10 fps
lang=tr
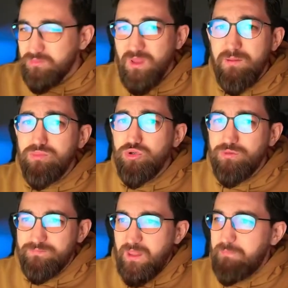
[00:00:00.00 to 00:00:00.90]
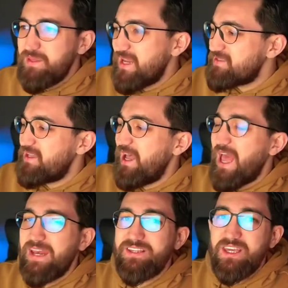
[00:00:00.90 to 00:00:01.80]
Bu biraz daha
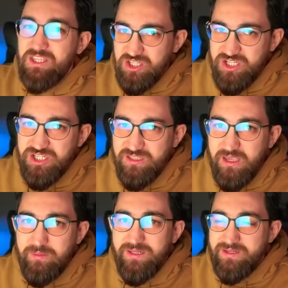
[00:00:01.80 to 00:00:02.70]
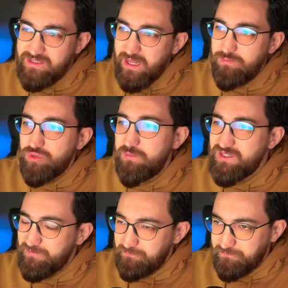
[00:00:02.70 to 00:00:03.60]
erkek içişi diyebiliriz. Yani burada
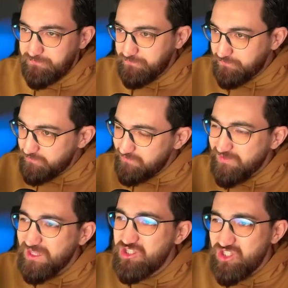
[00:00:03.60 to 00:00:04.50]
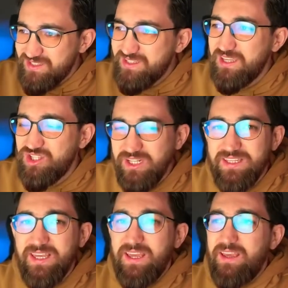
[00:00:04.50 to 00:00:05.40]
bir
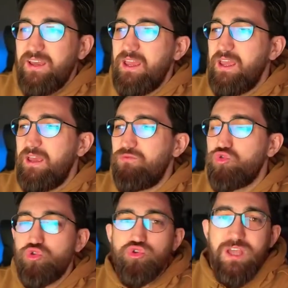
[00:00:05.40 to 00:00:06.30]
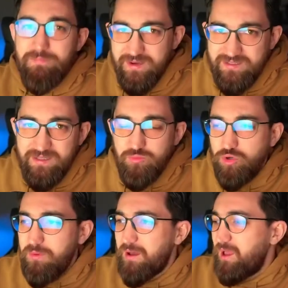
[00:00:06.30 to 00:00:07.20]
cinsiyetçilik e, vurgusu yapmak
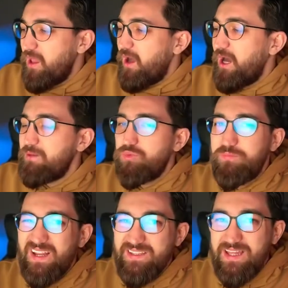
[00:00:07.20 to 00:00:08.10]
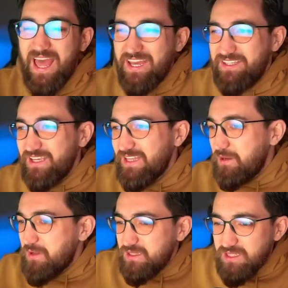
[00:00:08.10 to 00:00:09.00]
istemiyorum ama hani bu biraz daha
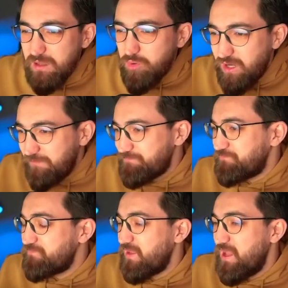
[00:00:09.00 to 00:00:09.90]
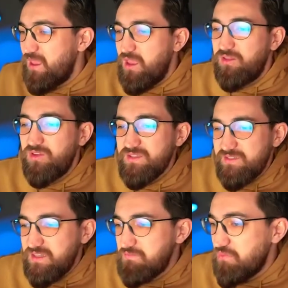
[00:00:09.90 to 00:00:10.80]
erkekler biraz daha böyle
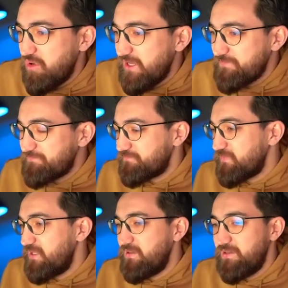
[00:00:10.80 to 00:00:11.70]
nasıl diyeyim böyle e,